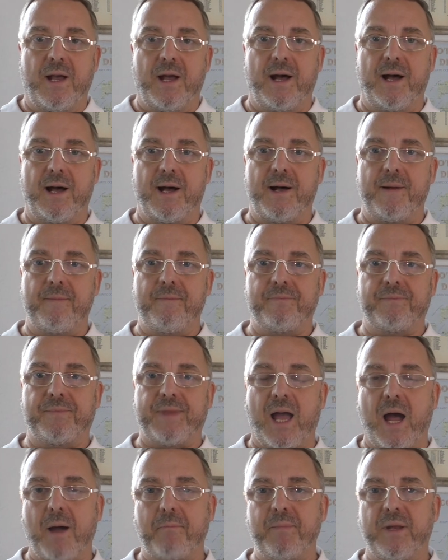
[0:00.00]
Ähm,
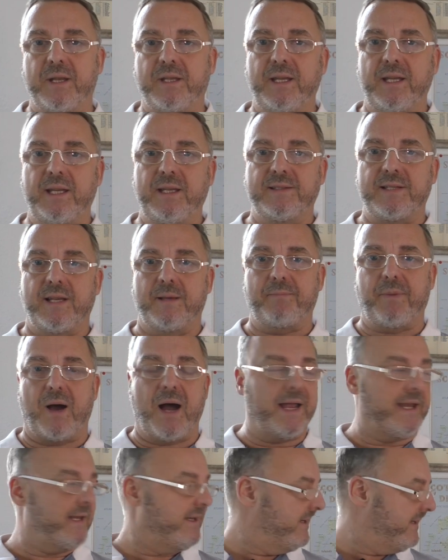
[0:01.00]
der hat mir diese
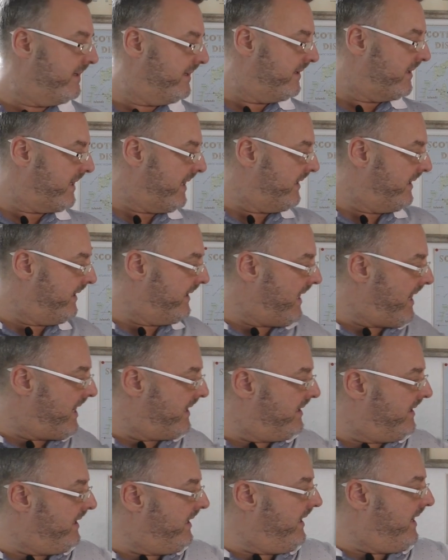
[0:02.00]
beiden
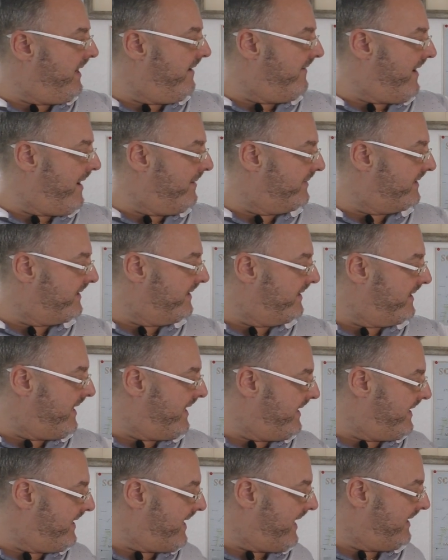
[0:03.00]
Kandidaten hier wärmstens
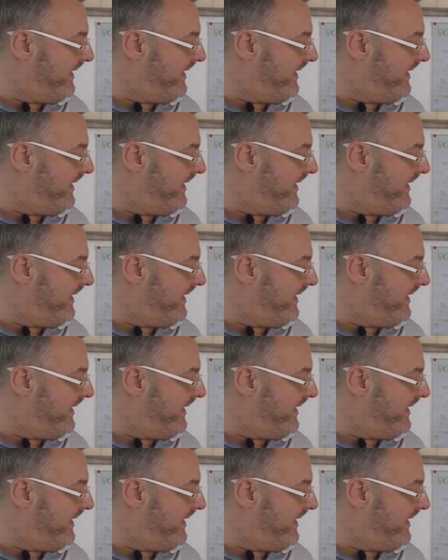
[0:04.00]
ans